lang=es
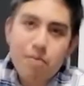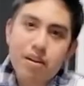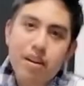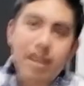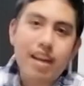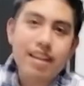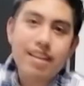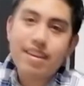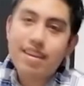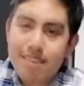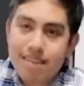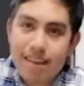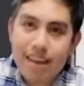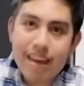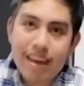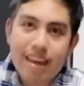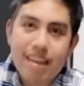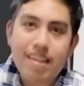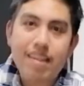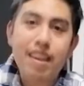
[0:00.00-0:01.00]
porque el
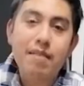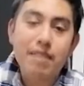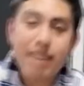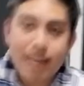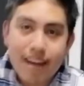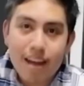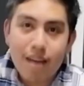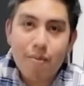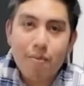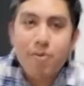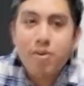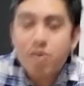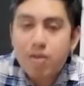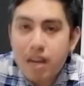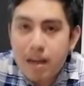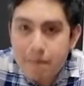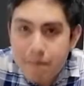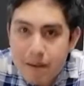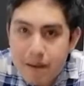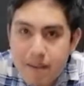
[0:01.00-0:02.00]
chiste es que vean como yo
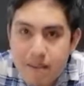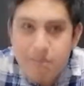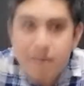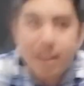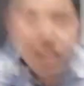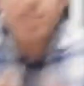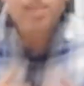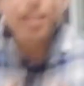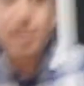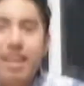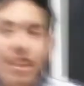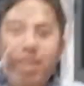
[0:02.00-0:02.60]
la paso mal